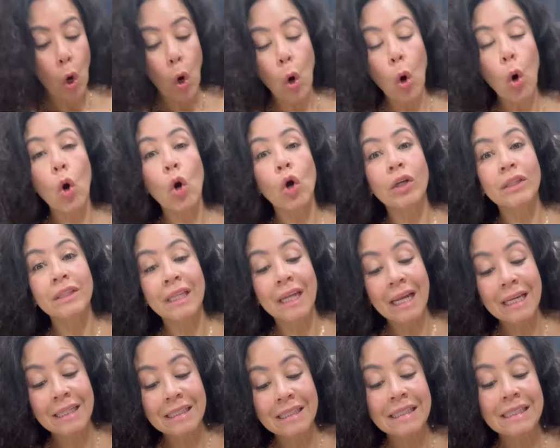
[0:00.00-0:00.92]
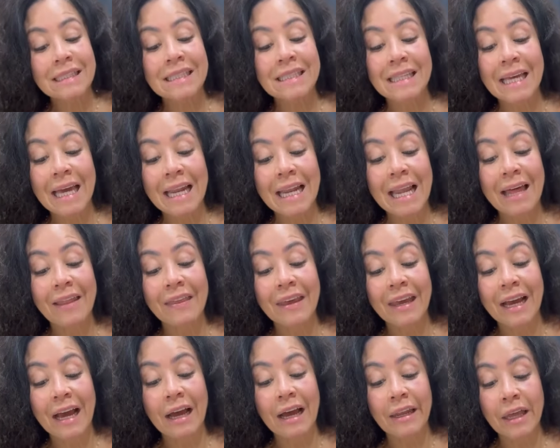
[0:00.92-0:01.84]
otras se la
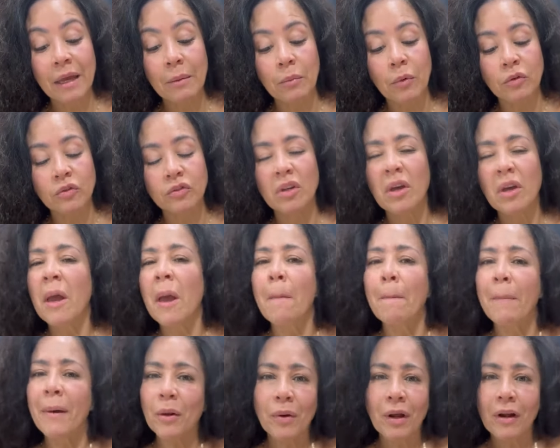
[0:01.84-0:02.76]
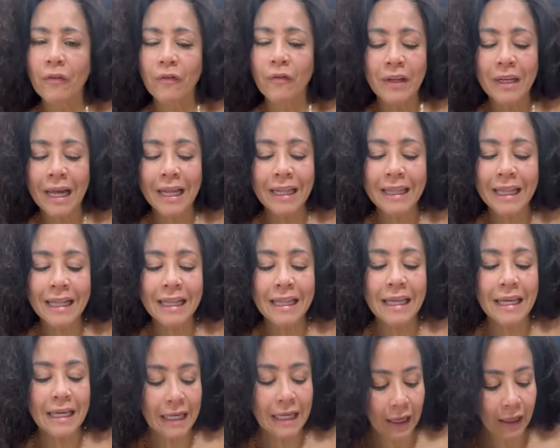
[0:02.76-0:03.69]
dejaremos, pero al final del
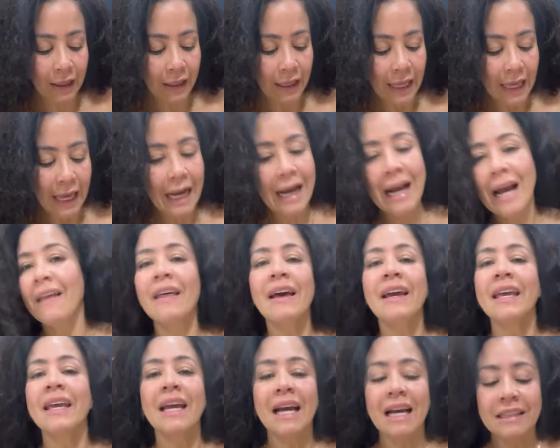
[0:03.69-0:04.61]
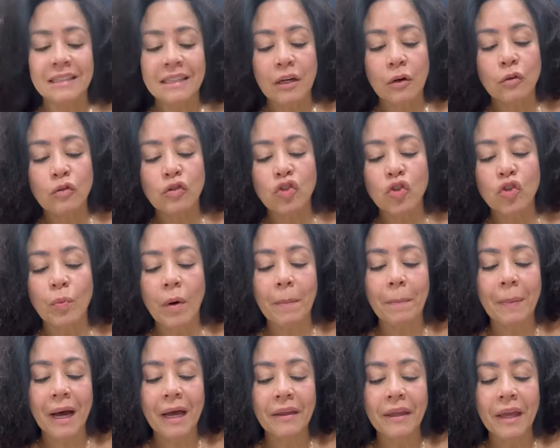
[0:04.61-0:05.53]
día cada quien hace con su
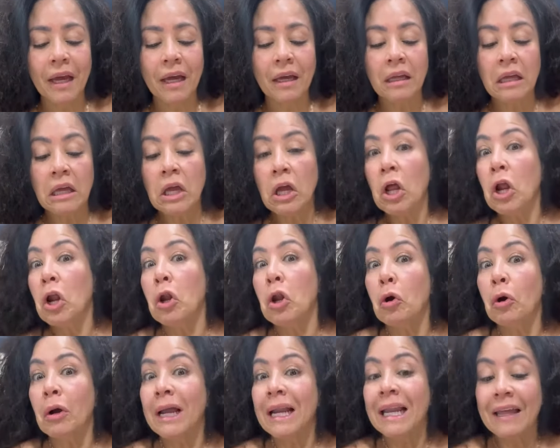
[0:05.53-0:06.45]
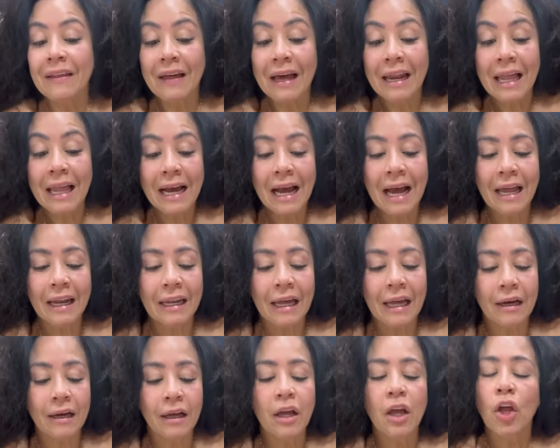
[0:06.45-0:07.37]
papaya lo que le da la
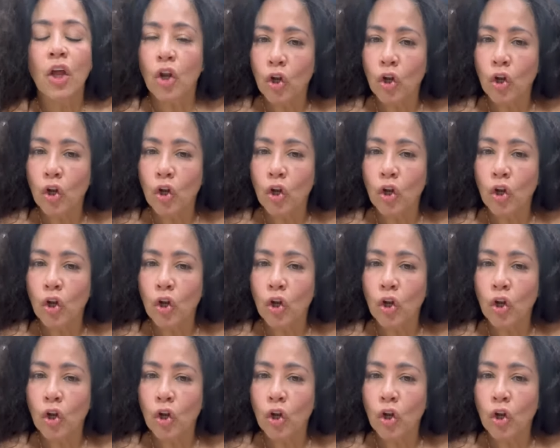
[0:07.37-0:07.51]
gana.